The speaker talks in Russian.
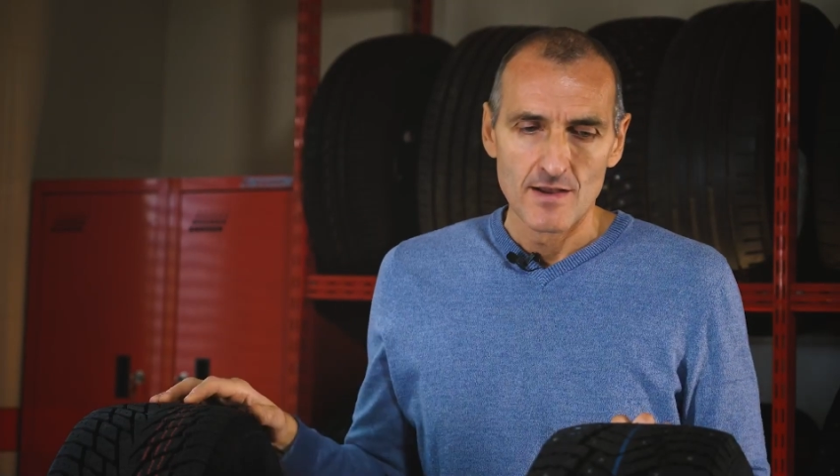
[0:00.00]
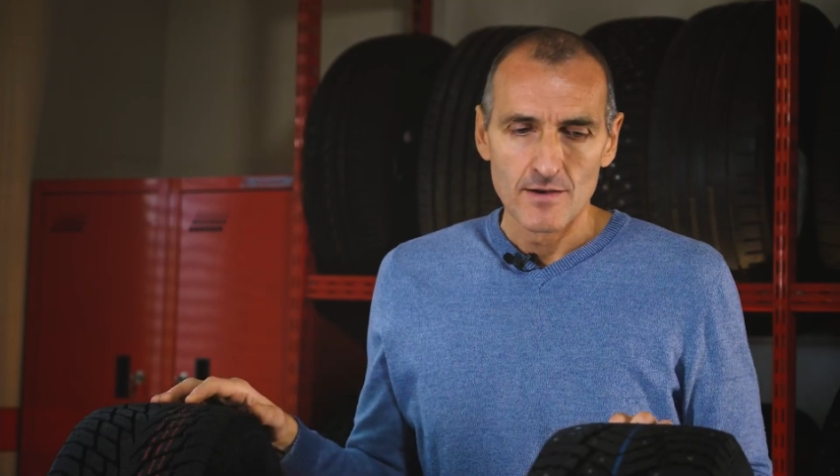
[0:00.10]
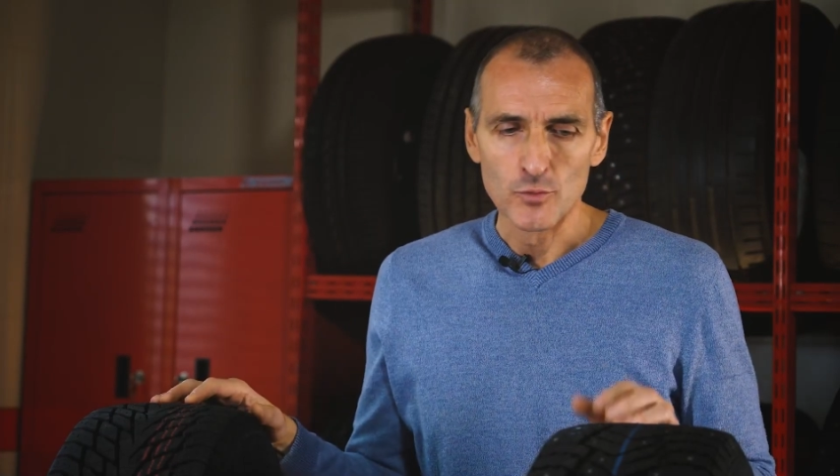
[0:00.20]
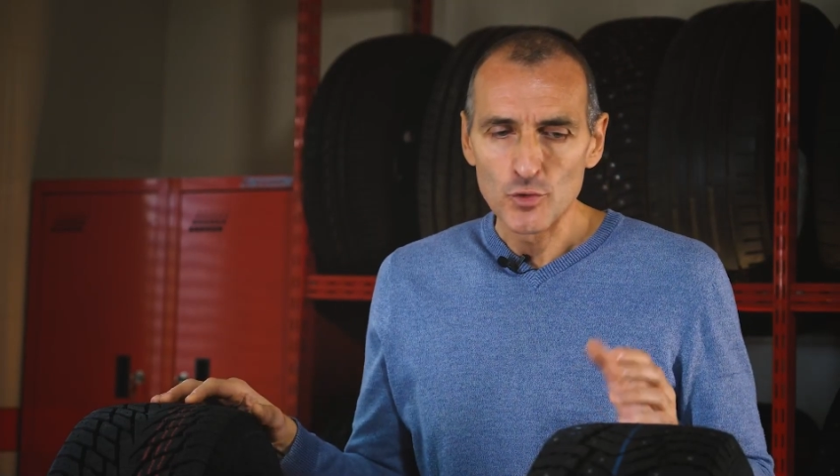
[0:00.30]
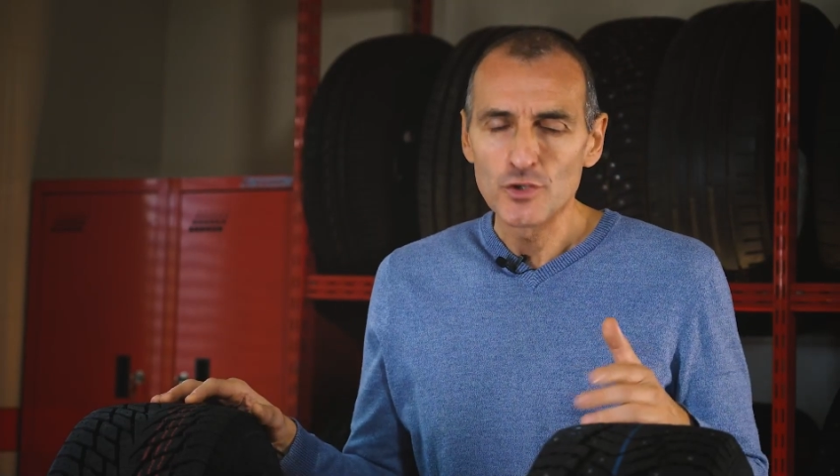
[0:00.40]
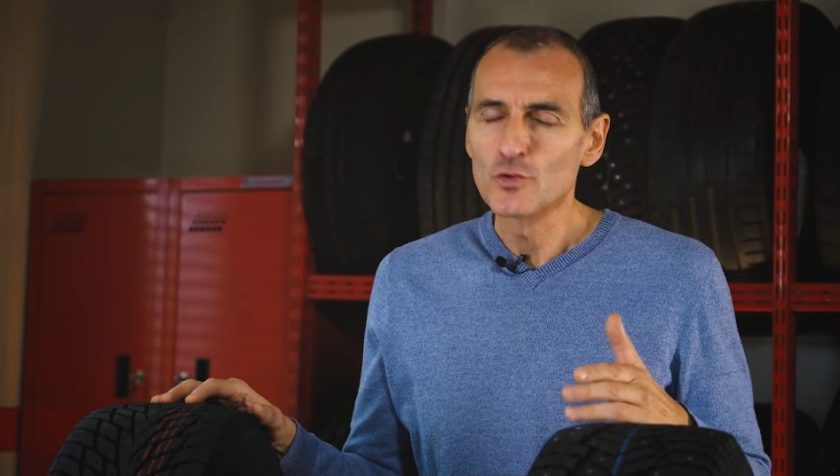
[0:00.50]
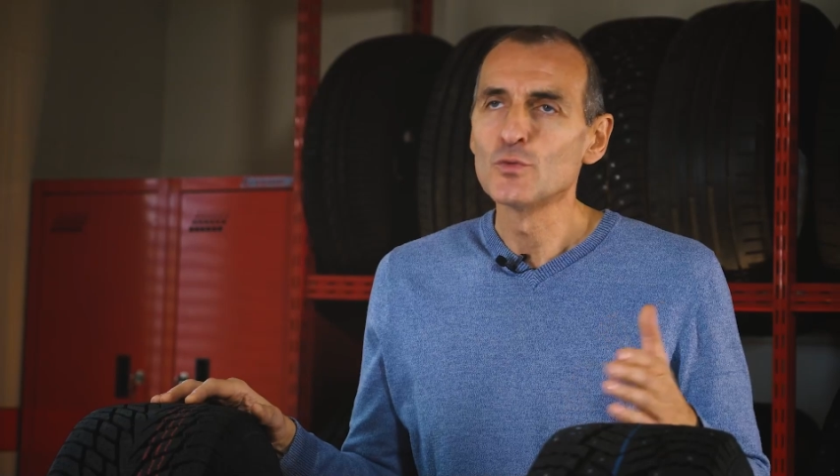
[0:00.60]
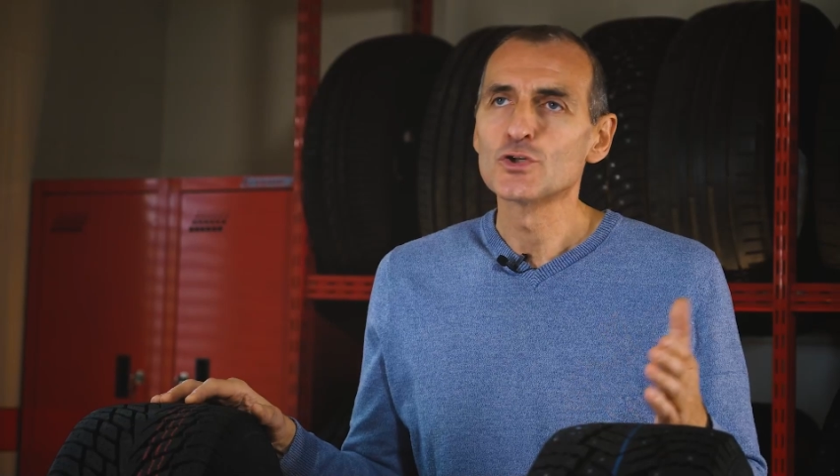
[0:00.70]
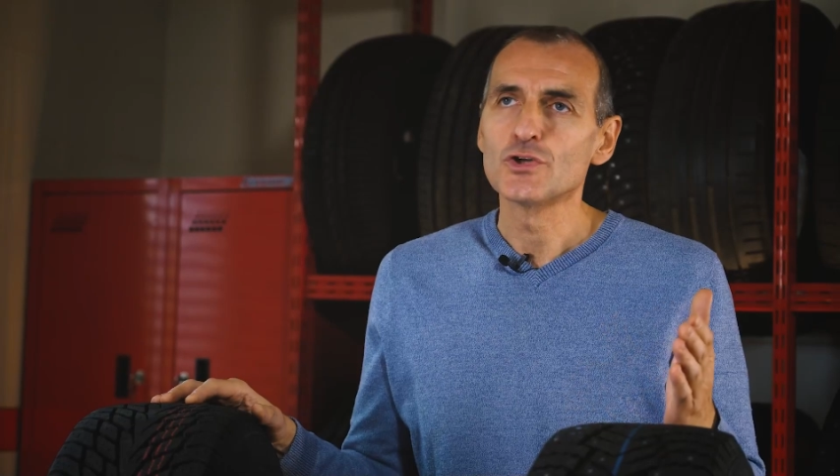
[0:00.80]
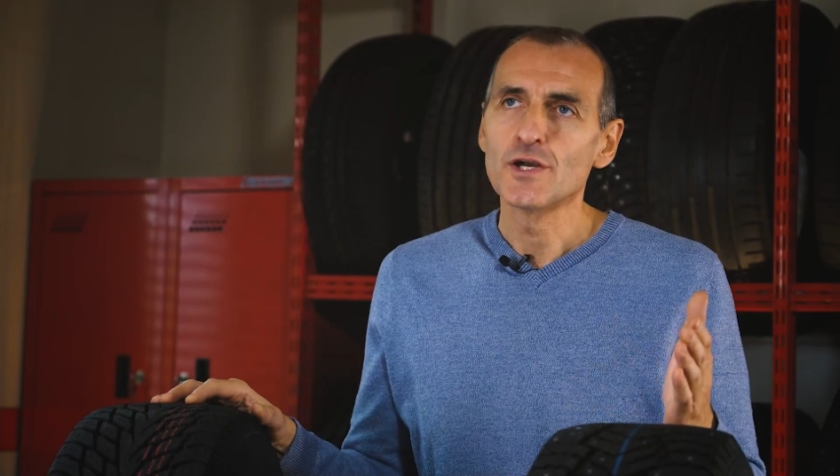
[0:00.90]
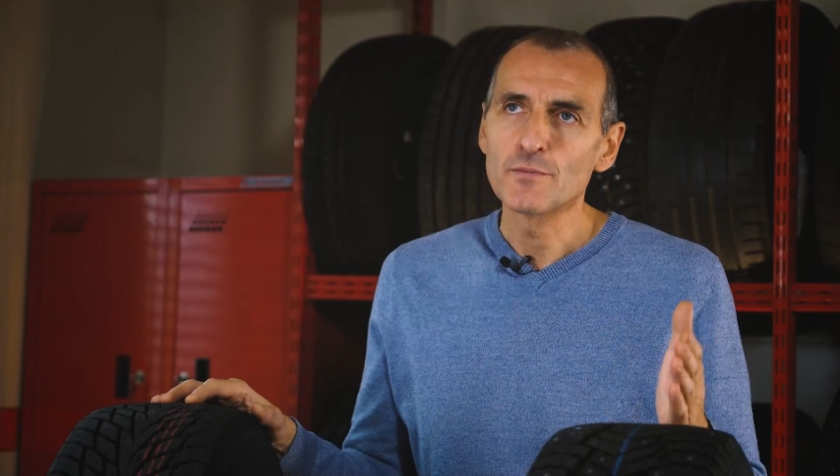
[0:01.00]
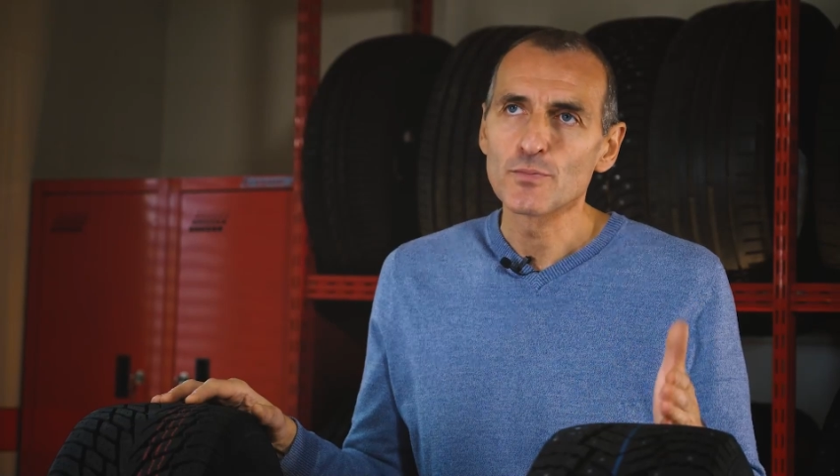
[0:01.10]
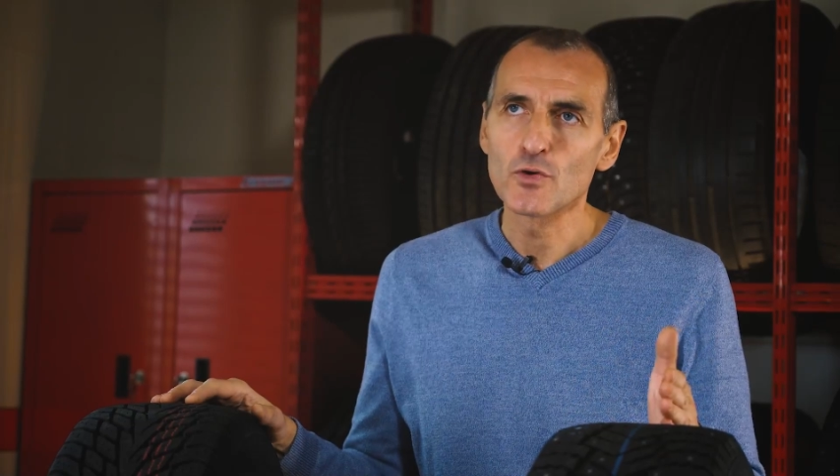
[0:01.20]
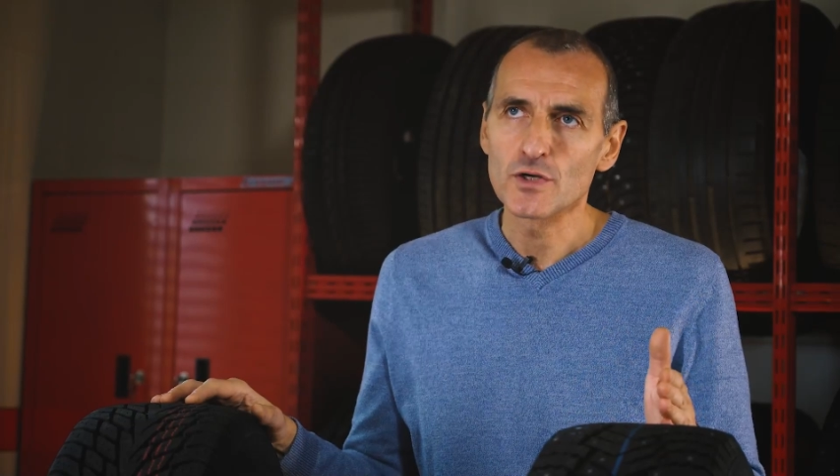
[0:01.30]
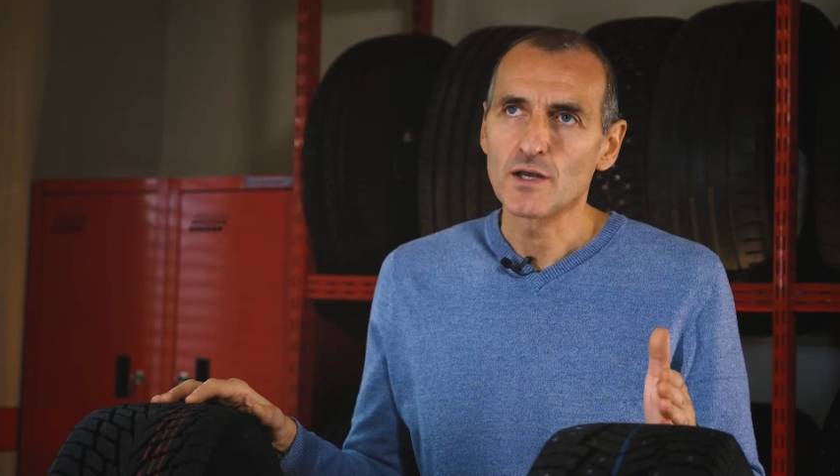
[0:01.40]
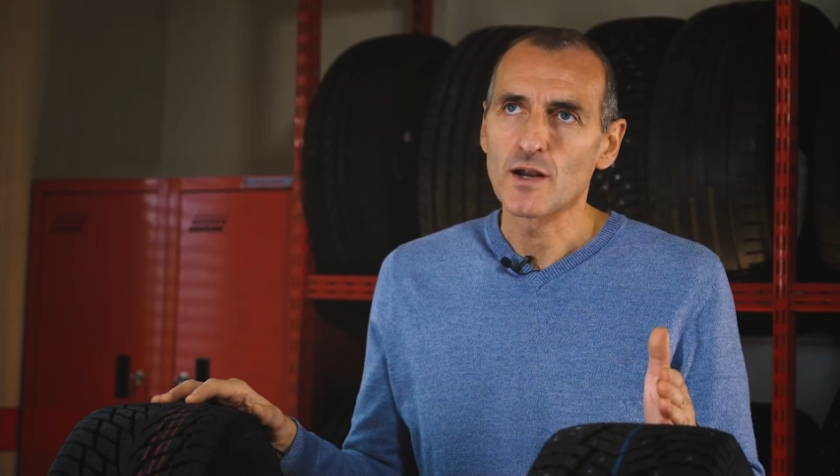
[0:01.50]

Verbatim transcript: Многие думают, что они плохо